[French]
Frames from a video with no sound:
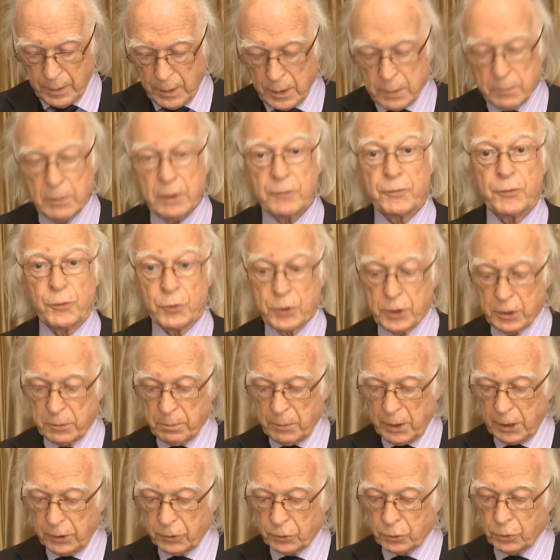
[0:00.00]
Mais il faut
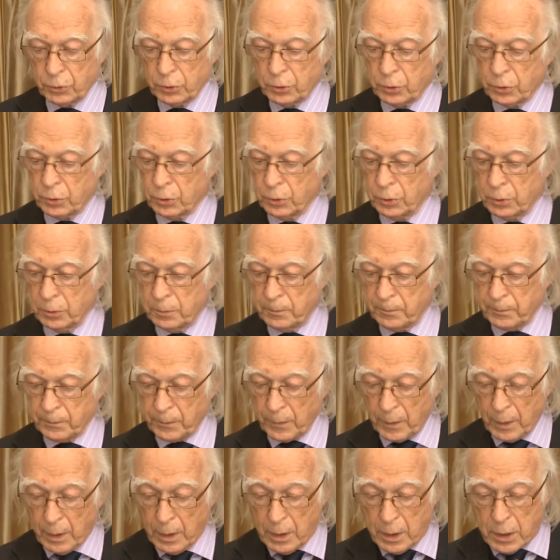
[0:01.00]
admettre que
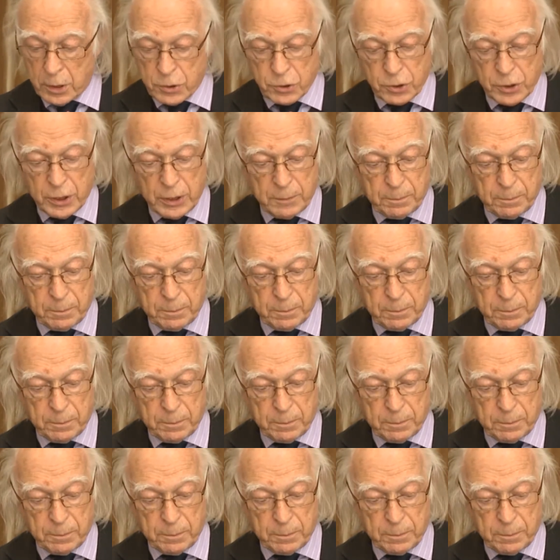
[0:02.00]
je n'ai